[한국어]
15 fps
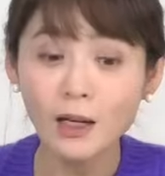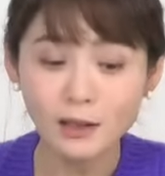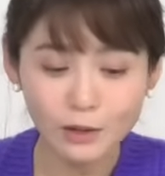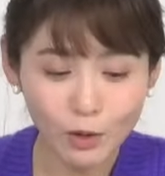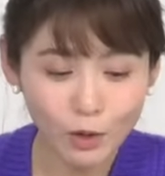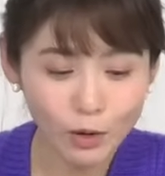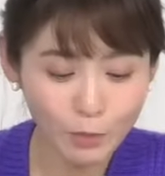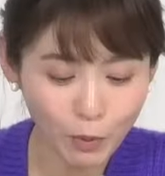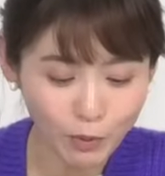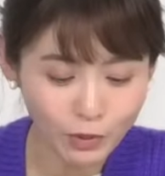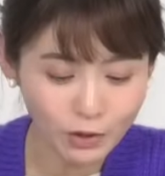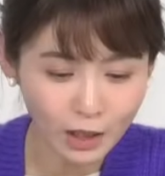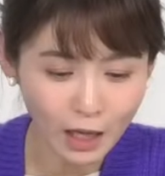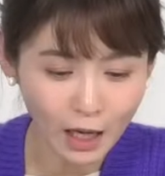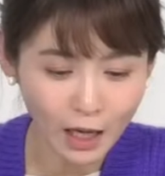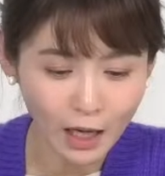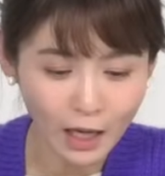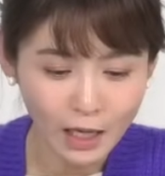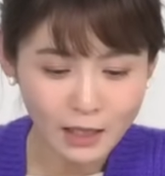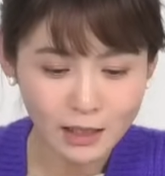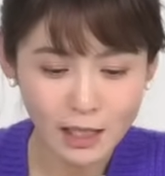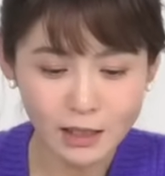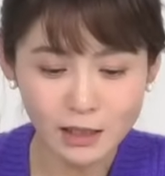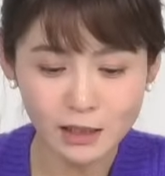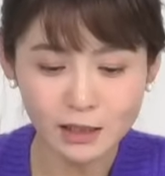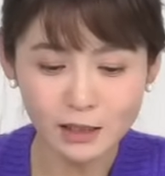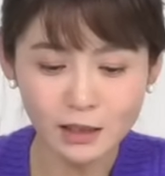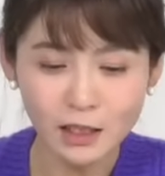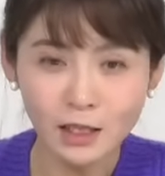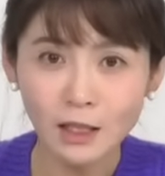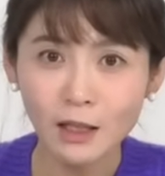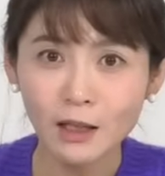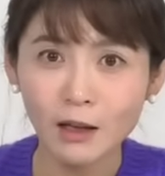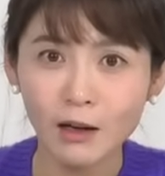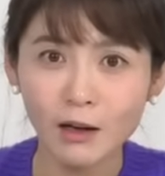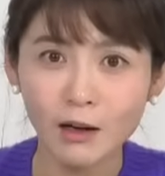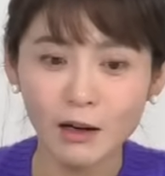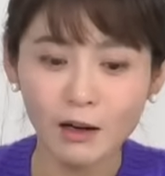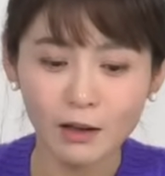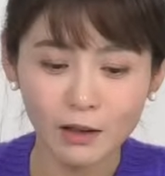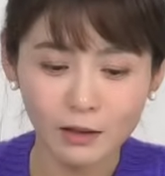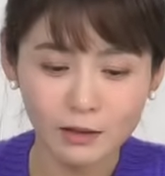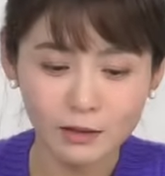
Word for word: 그거를 보느라 사실은 어,